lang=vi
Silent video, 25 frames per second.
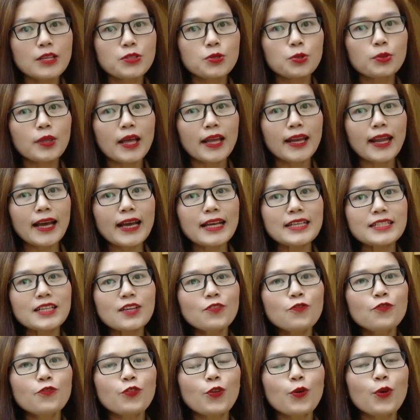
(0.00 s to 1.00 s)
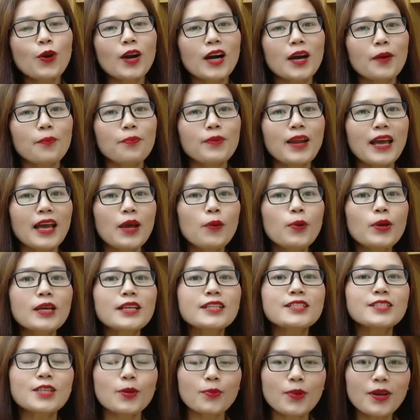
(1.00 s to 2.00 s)
Xu thế này rất phù hợp để
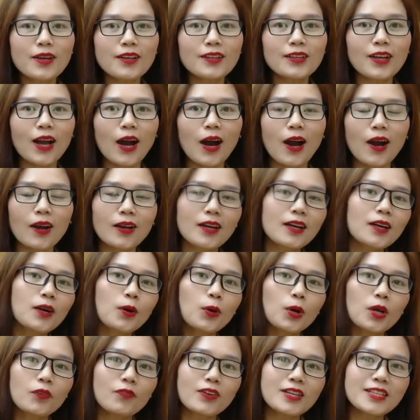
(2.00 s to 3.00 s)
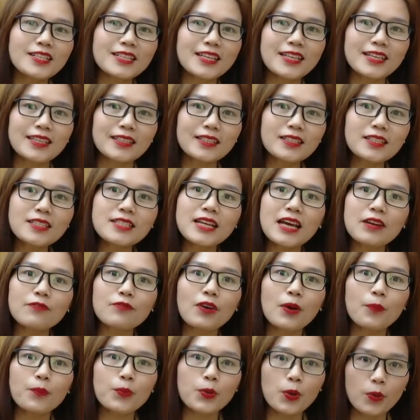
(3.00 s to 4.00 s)
huyện Châu Đức có cơ hội phát triển sản
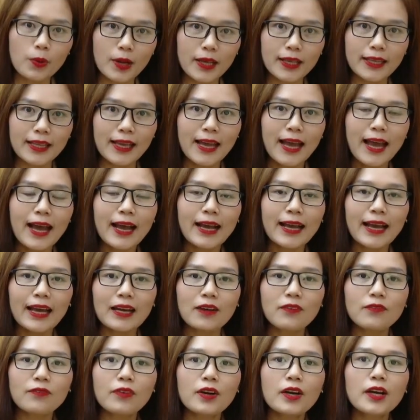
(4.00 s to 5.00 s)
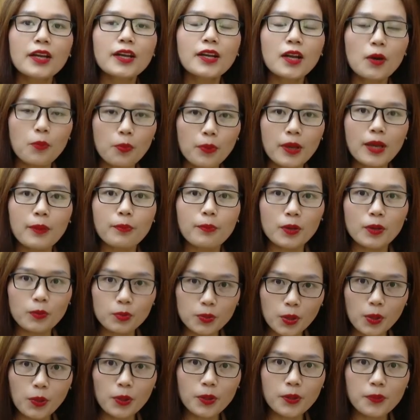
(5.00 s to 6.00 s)
phẩm du lịch gắn với nông
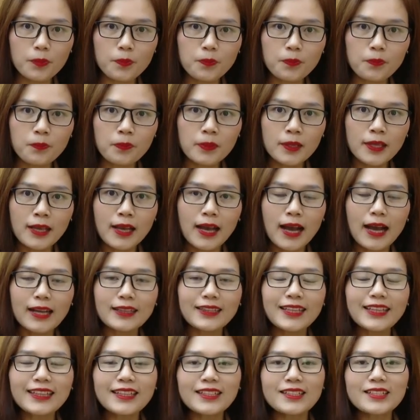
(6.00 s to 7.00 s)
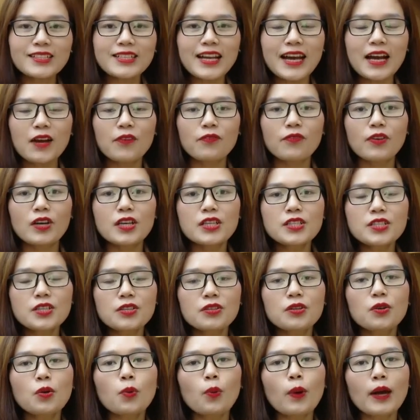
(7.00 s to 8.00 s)
nông thôn. Tin tưởng rằng với
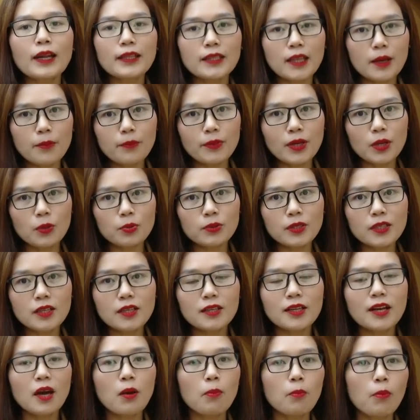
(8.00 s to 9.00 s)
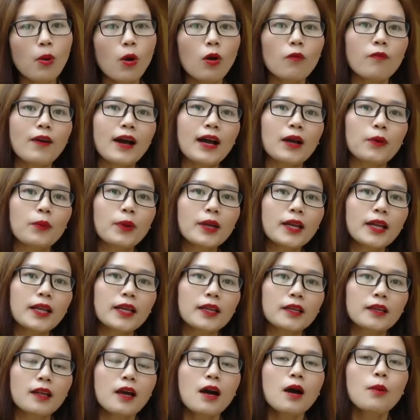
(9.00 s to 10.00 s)
sự quan tâm đầu tư đồng bộ và quyết
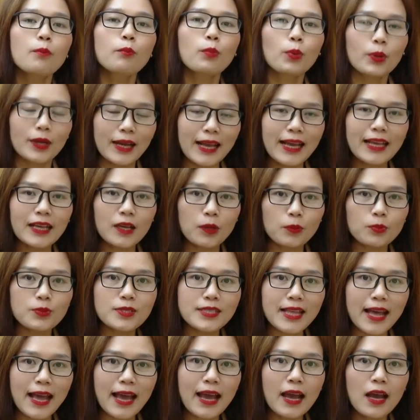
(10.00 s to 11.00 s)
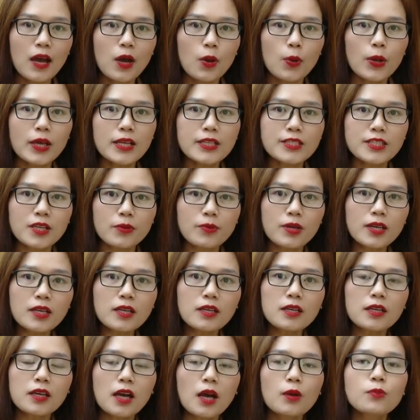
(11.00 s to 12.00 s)
liệt, một ngày không xa, huyện Châu
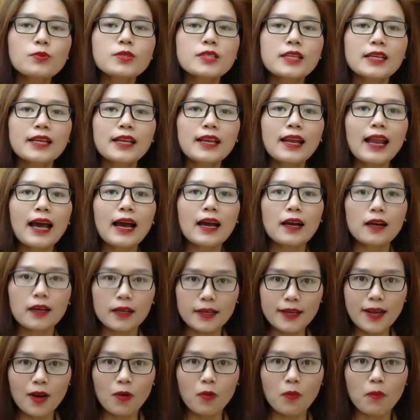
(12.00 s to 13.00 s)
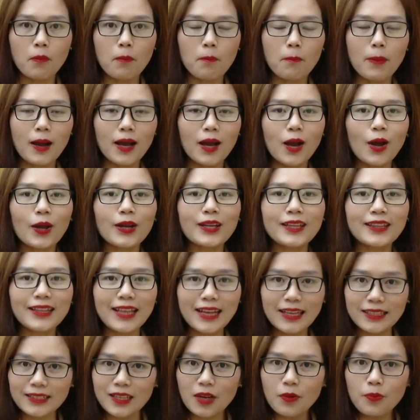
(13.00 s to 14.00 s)
Đức không chỉ là khởi động mà còn
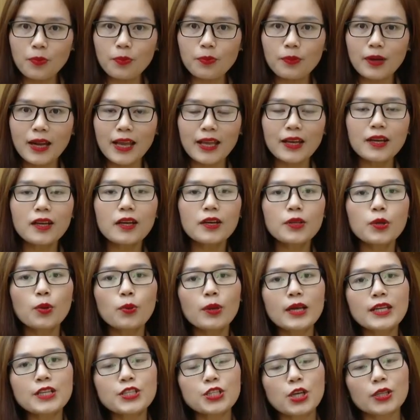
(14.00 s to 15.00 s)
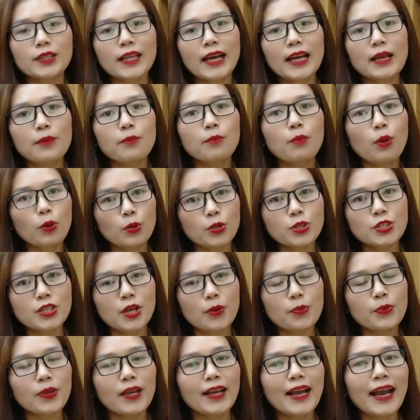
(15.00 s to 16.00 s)
tăng tốc để đưa du lịch trở thành một
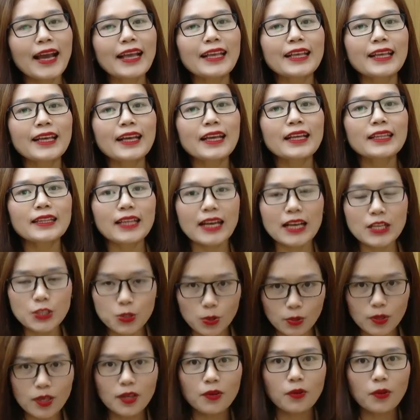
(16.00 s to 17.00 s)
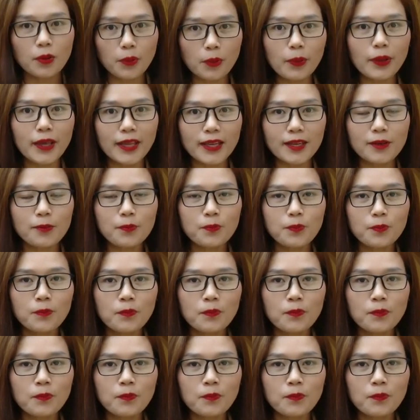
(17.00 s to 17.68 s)
trong những ngành kinh tế chủ lực của huyện.